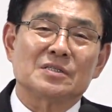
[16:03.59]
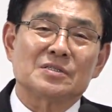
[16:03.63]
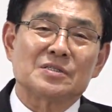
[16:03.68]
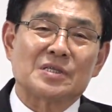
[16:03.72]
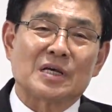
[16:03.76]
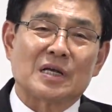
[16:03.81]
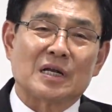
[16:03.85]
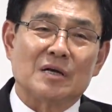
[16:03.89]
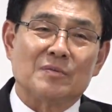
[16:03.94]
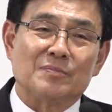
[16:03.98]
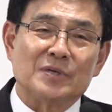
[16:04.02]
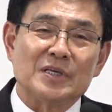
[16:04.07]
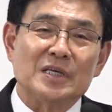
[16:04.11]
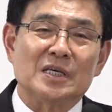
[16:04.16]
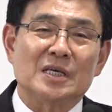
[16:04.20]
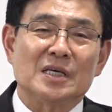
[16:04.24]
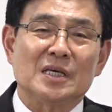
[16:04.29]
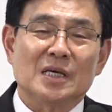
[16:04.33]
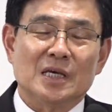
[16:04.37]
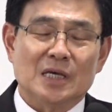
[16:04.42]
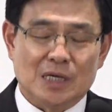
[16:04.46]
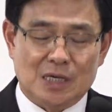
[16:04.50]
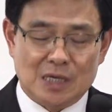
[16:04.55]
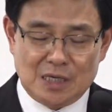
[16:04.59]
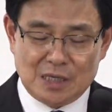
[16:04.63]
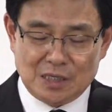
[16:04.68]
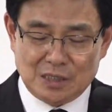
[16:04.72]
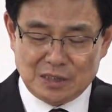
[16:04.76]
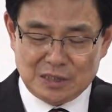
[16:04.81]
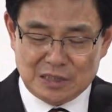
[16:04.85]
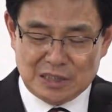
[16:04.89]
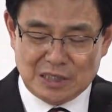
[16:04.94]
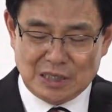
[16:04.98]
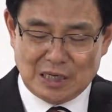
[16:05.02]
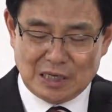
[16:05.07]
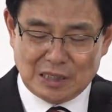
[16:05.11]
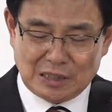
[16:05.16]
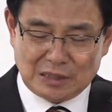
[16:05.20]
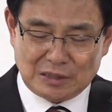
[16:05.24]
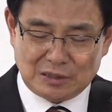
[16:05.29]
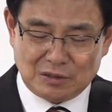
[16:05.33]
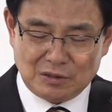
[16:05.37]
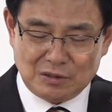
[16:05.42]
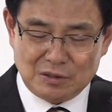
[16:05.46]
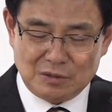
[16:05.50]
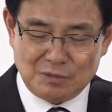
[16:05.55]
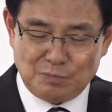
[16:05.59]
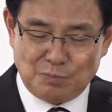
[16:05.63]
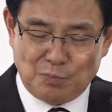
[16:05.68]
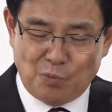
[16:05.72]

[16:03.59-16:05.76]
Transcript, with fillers: 그 사람이 이와 같은